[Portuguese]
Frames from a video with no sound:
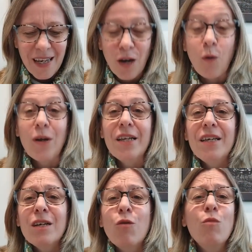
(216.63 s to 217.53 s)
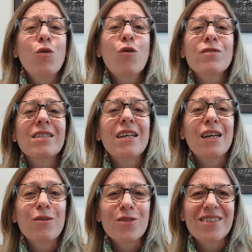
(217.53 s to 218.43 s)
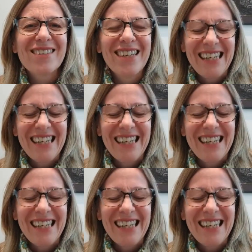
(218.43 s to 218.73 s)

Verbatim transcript: e acolhi como conselhos